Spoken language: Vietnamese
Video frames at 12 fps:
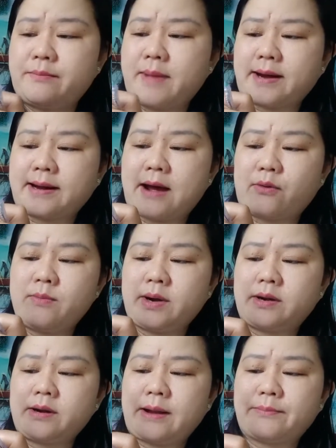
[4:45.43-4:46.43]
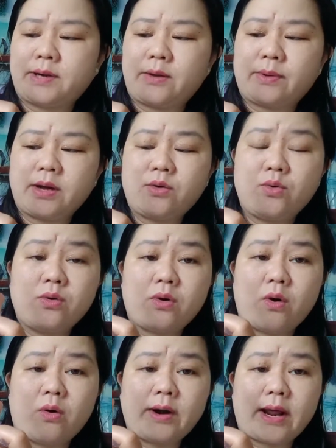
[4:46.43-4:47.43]
mạng đạo của mình nó nằm trong cái khuôn
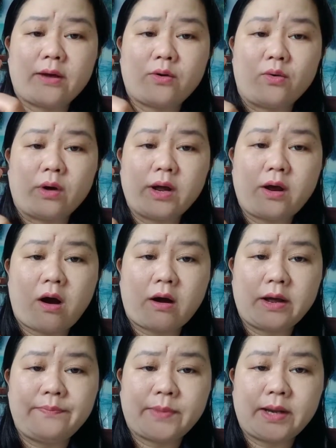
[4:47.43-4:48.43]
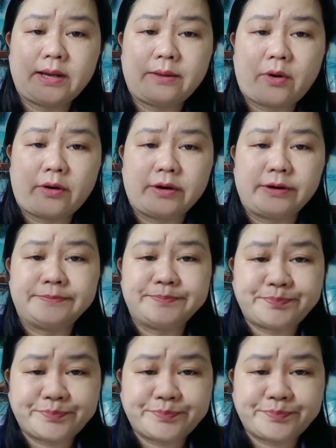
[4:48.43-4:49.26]
khổ này của cái gò kim tinh nha mọi người